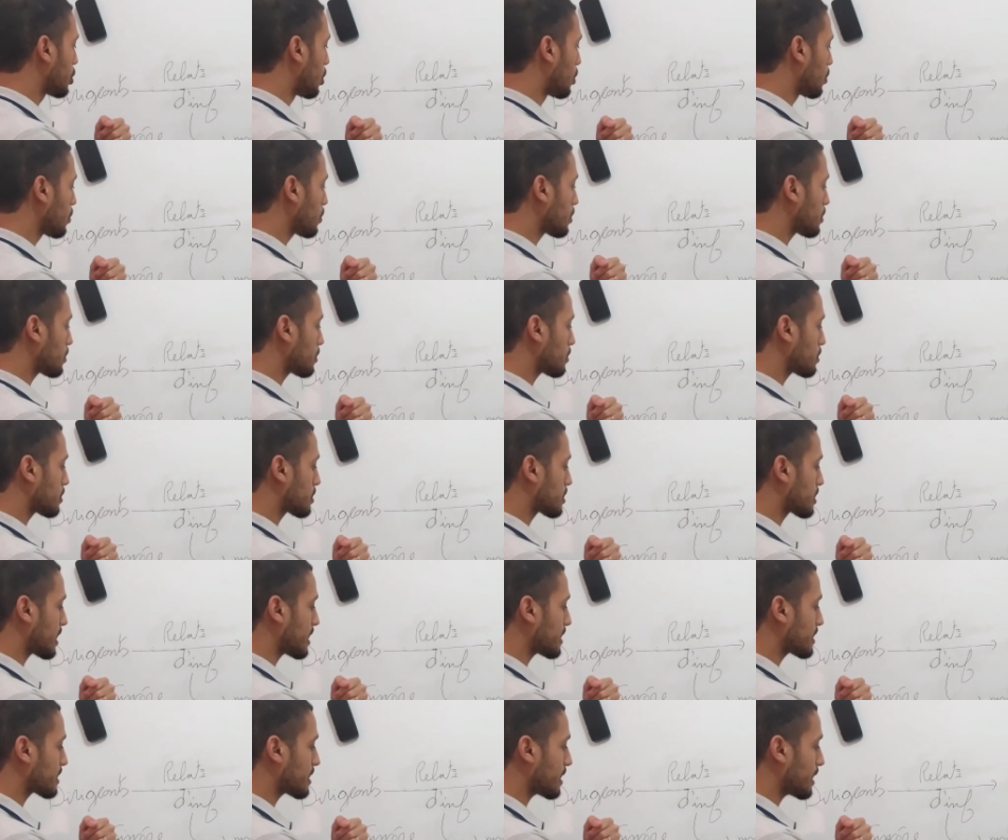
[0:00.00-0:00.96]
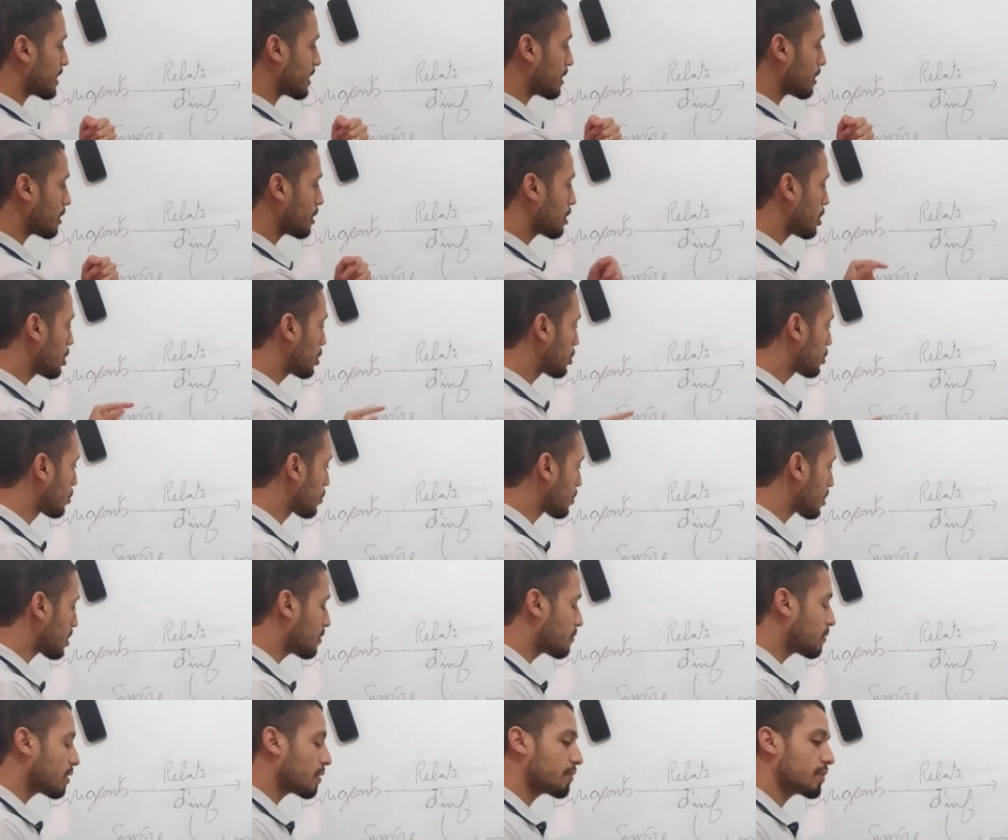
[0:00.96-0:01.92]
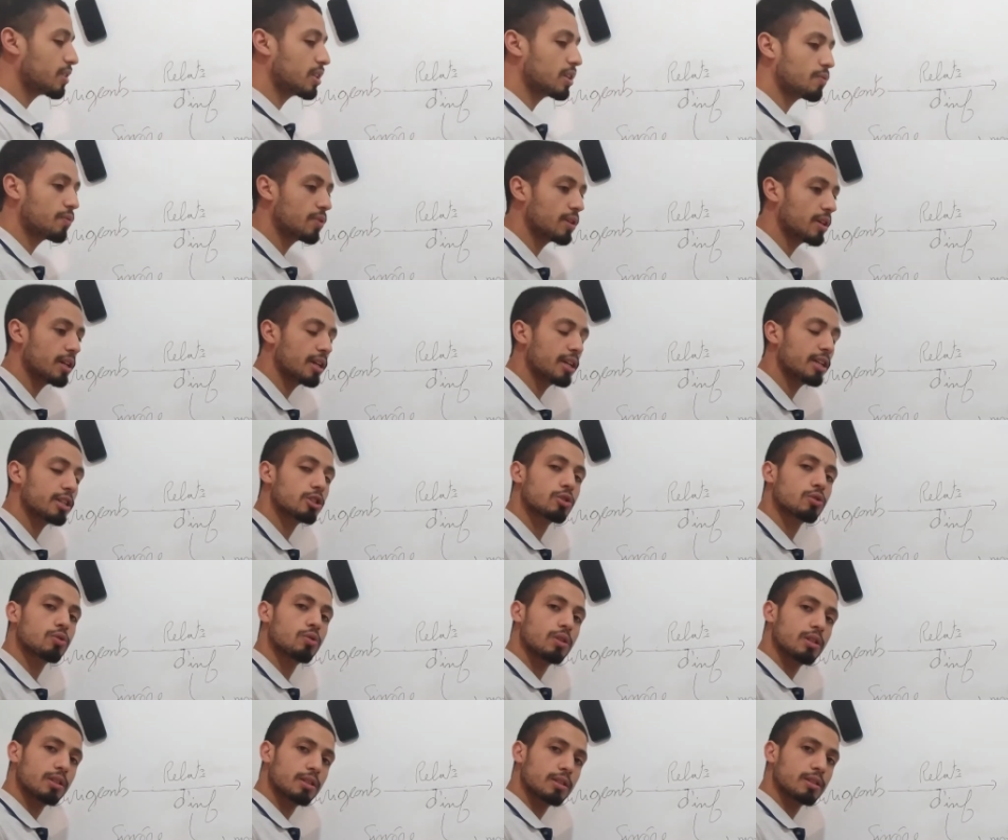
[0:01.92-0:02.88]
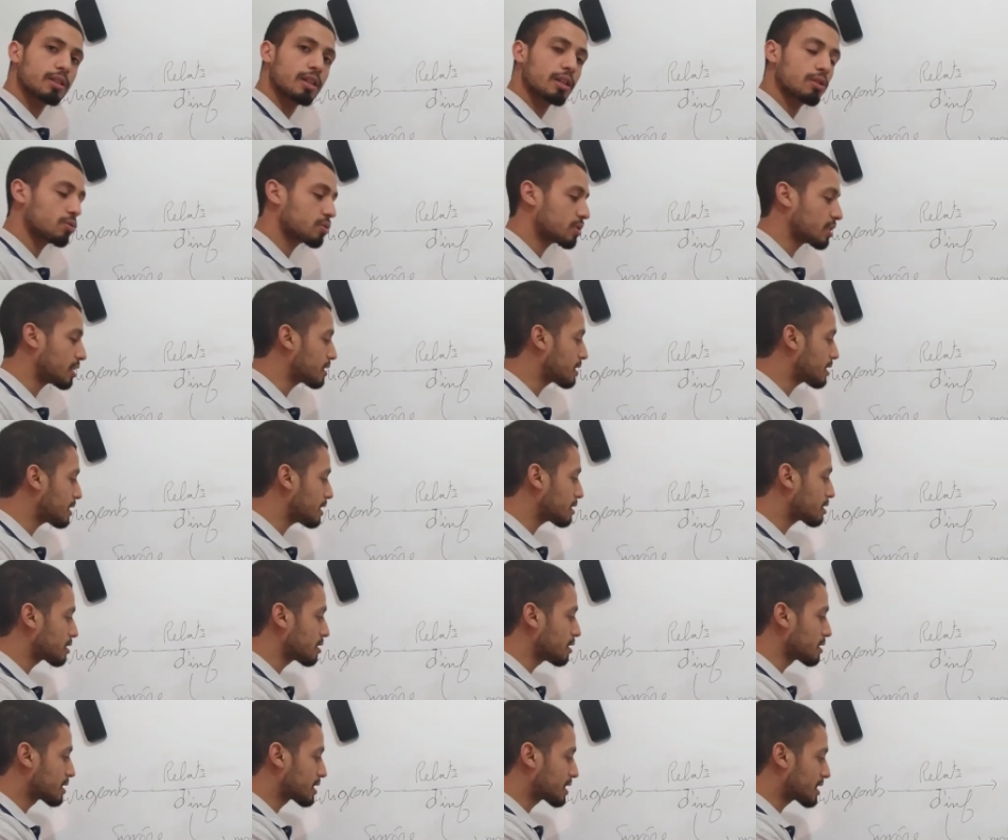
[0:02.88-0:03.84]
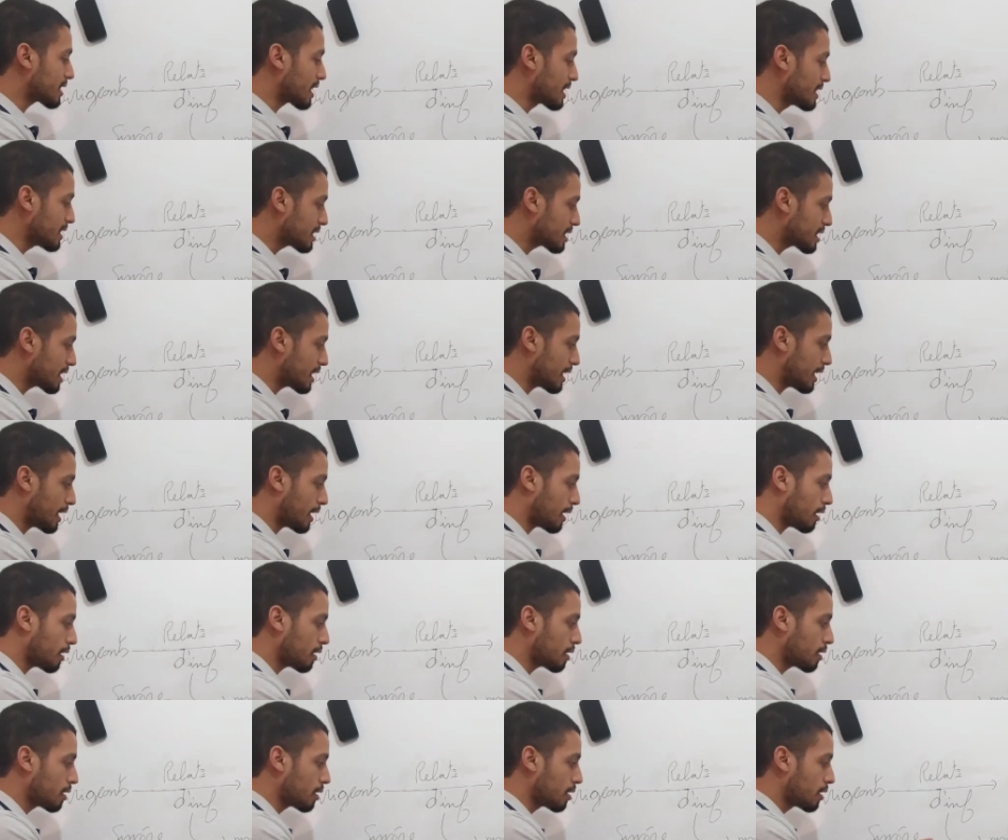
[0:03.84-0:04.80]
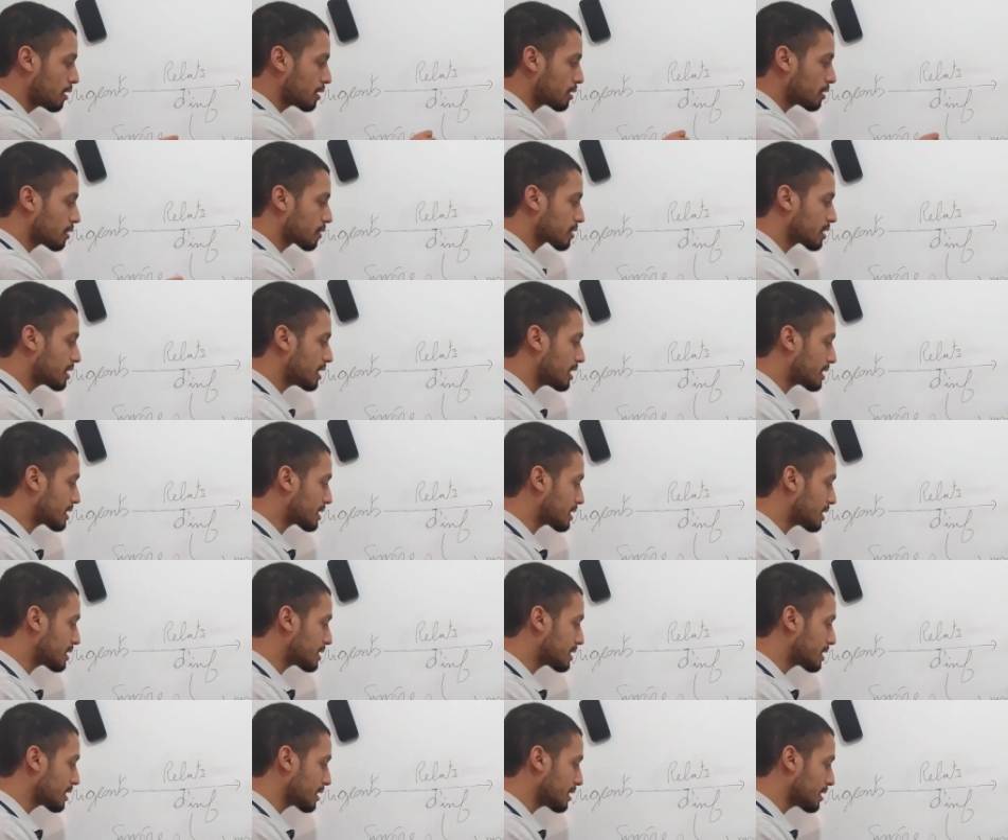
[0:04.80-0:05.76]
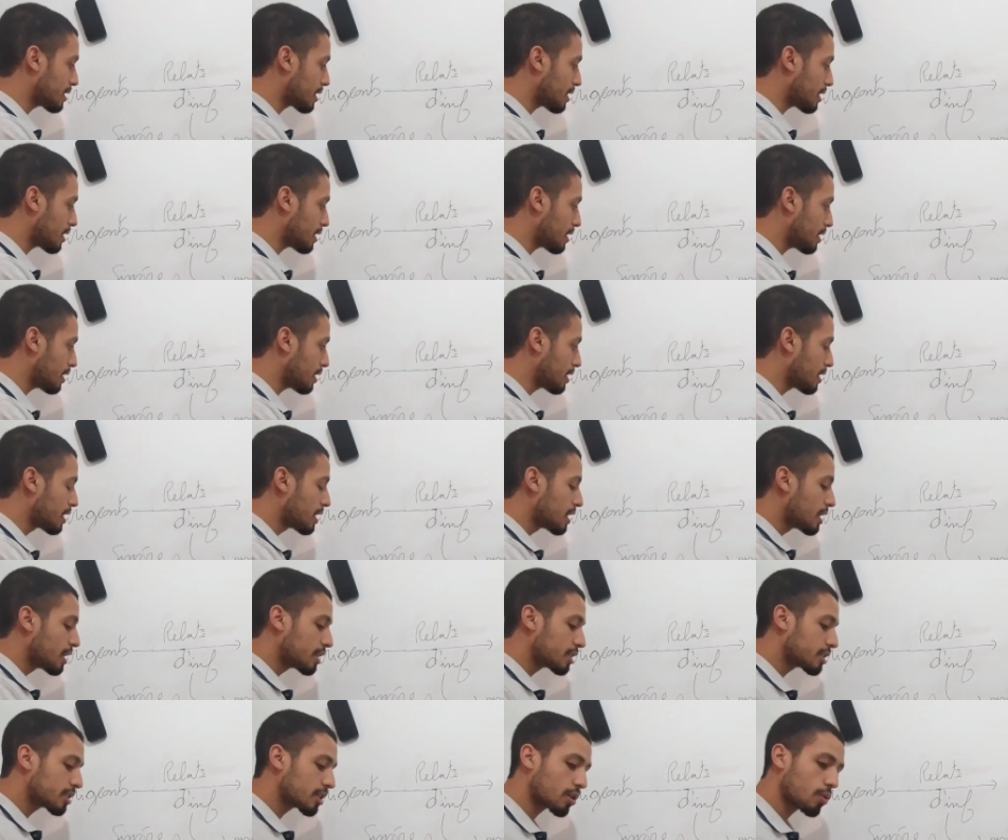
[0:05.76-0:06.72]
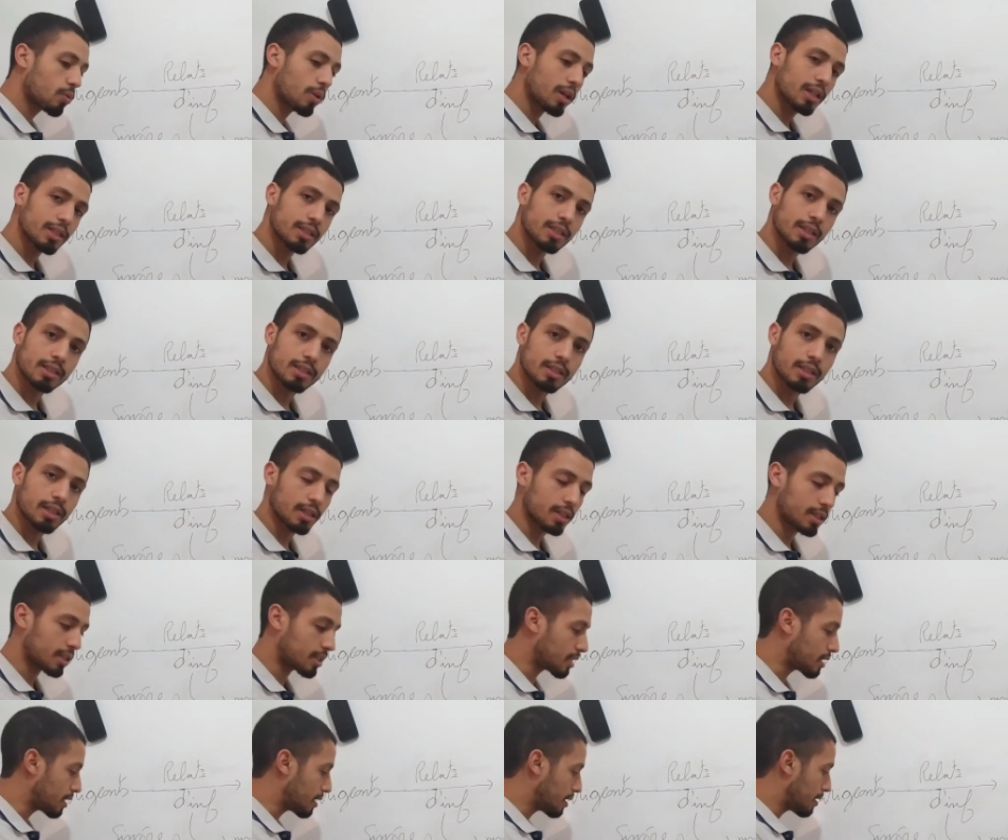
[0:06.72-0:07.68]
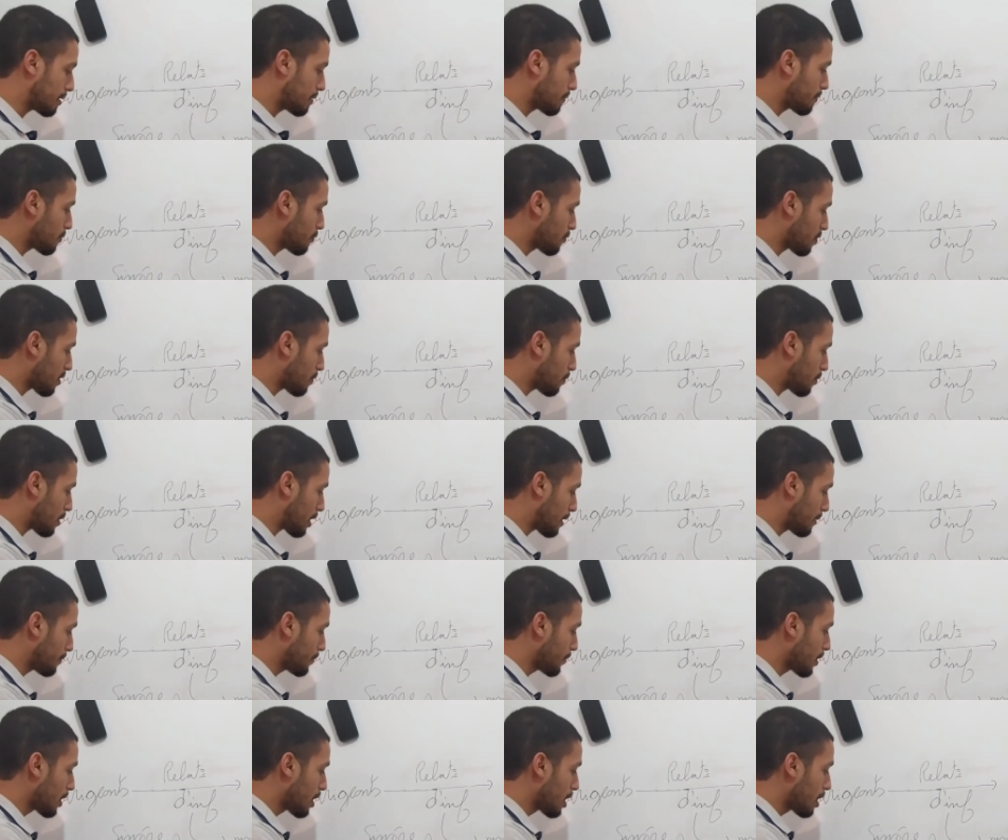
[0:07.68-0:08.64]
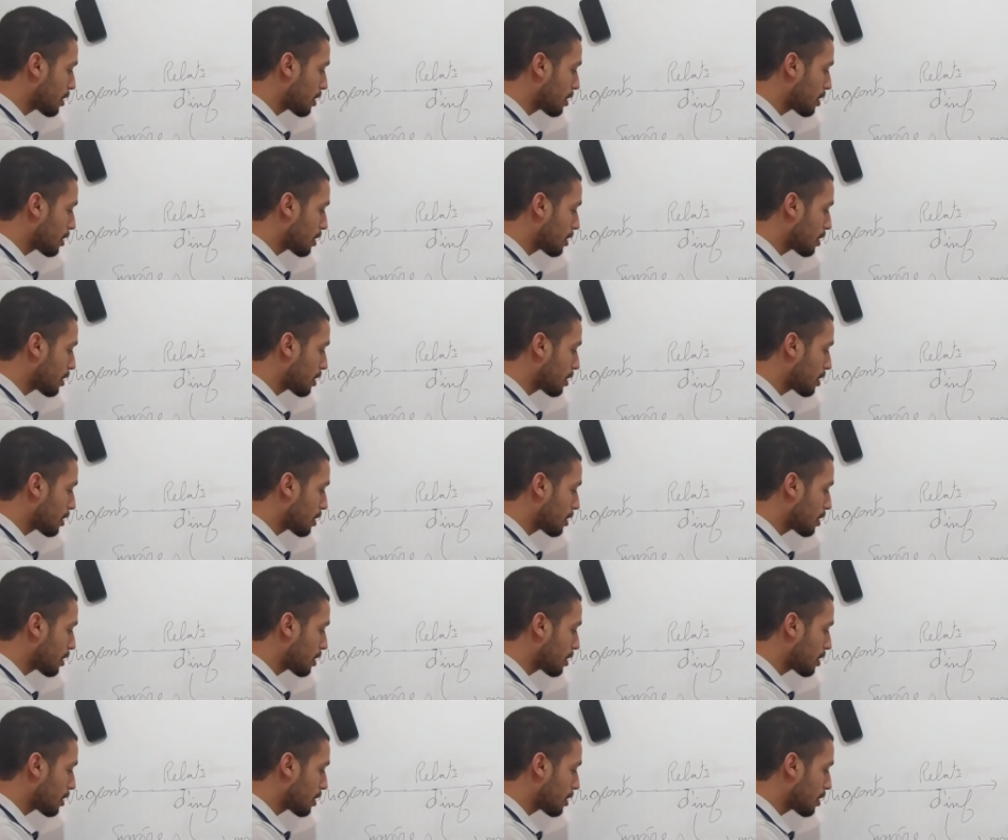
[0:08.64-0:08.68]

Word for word: Donc sincère. Donc il va vérifier est-ce que les états de synthèse sont sincères. Donc c'est la sincérité. C'est quoi la sincérité On va voir.